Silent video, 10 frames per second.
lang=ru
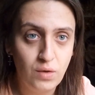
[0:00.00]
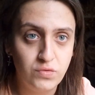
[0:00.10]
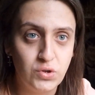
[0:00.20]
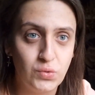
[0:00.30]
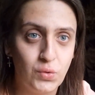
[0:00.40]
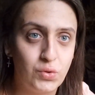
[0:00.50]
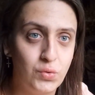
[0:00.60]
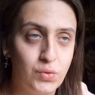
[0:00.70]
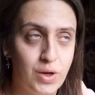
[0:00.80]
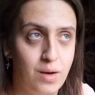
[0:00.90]
Всю
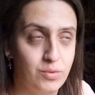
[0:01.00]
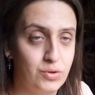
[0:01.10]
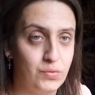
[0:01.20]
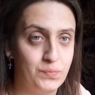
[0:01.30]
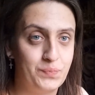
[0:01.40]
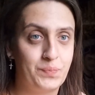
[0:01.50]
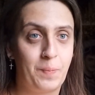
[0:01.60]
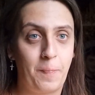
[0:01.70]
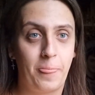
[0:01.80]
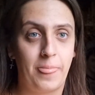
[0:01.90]
нотную грамоту.
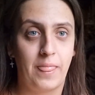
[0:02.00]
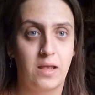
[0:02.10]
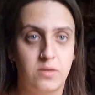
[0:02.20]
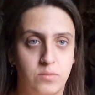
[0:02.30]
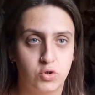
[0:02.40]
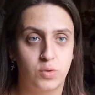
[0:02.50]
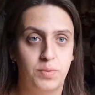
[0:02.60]
Немножко